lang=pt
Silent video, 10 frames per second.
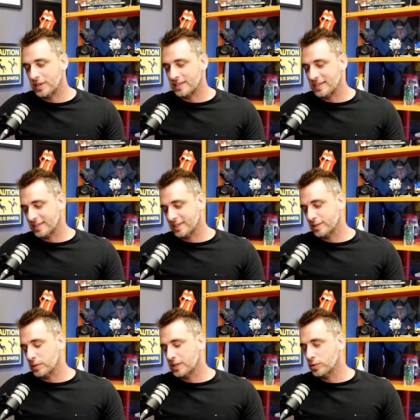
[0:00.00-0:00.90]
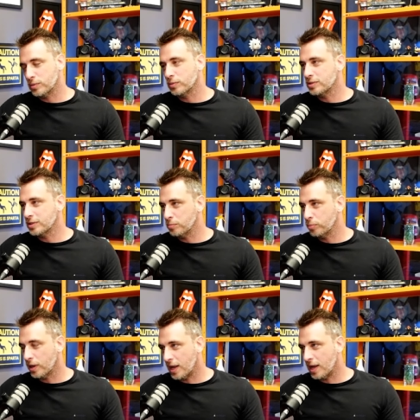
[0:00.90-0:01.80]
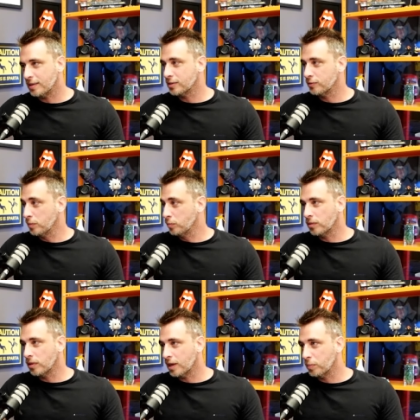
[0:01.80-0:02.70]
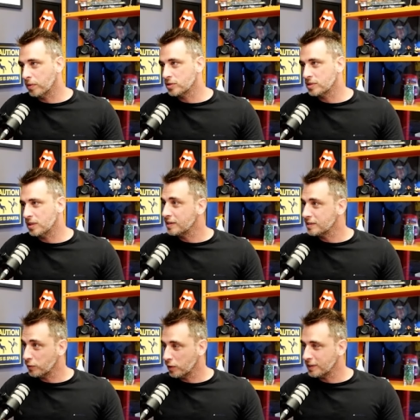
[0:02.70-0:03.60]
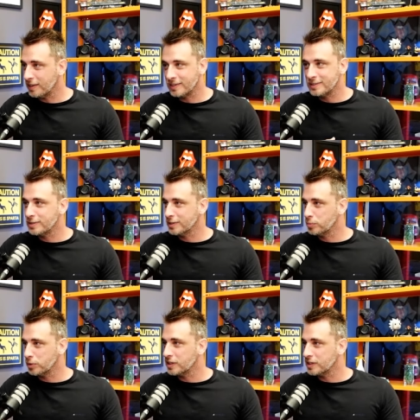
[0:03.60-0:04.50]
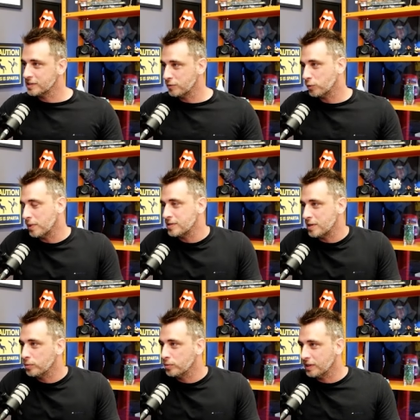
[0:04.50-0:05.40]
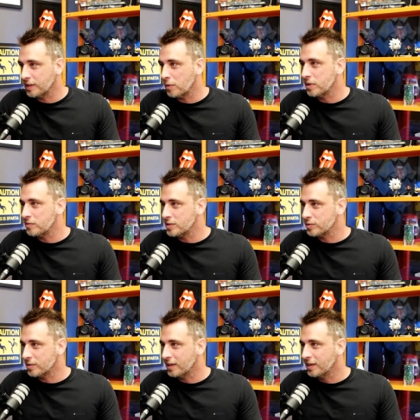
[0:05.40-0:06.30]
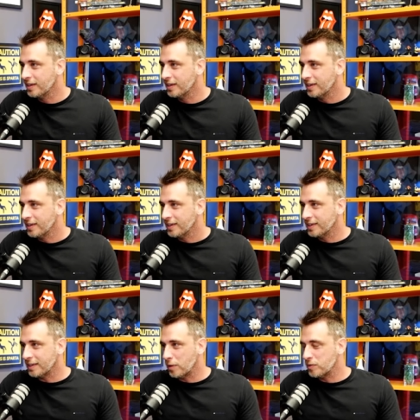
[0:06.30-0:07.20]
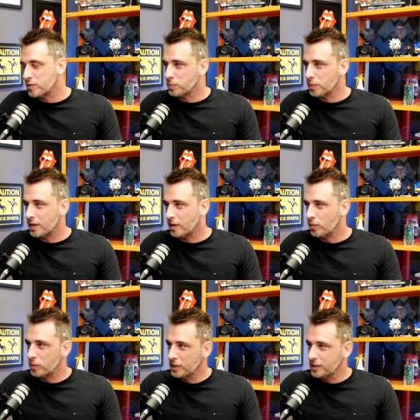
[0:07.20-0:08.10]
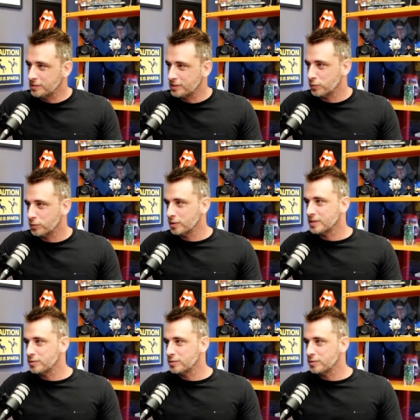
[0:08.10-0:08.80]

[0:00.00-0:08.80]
nessa questão aqui de concurso temporário, que foi muito legal para você. Você falou até antes aqui do podcast que você ficou mais tempo do que estava previsto, né? Sim. Que estava previsto para um ano, você ficou dois anos e